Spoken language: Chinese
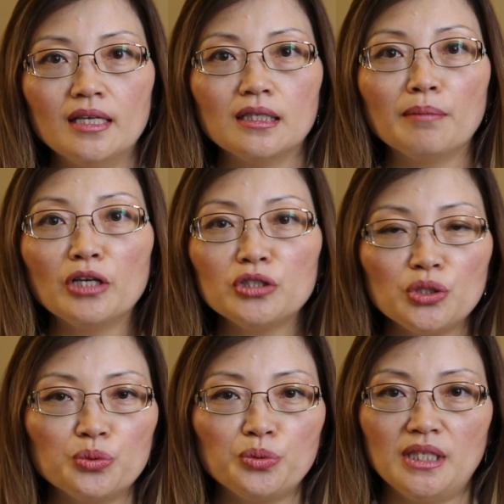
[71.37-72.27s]
那么要
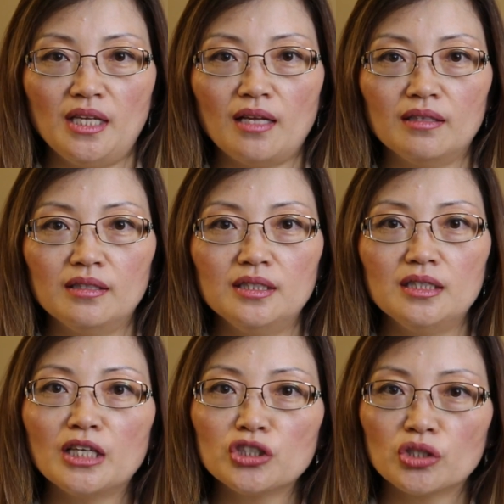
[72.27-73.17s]
记住一点，既
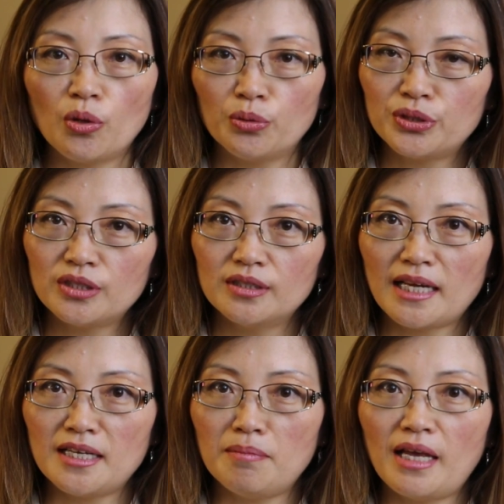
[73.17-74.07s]
然是投资在
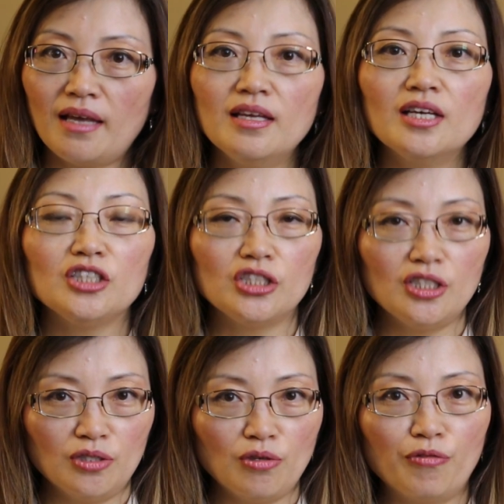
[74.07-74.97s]
里面，一
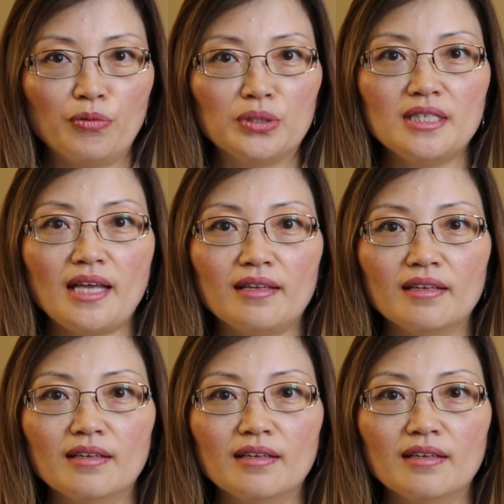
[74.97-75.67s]
定是有风险。